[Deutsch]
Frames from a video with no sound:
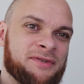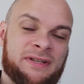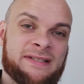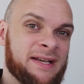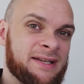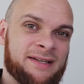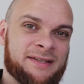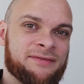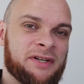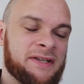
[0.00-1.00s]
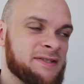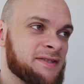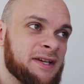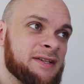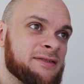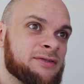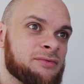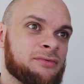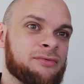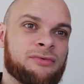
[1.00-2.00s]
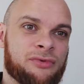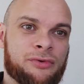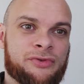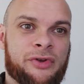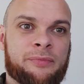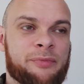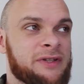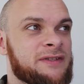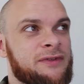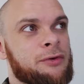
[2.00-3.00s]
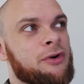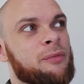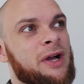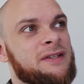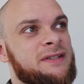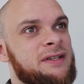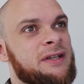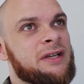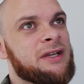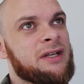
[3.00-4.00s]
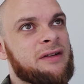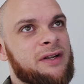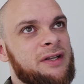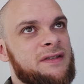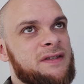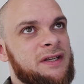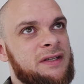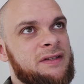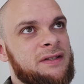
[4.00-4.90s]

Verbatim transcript: zwischen den Zeilen lesen, weil das ist echt zu gruesome. Ich mache das Video auch ab 18, weil das ist echt.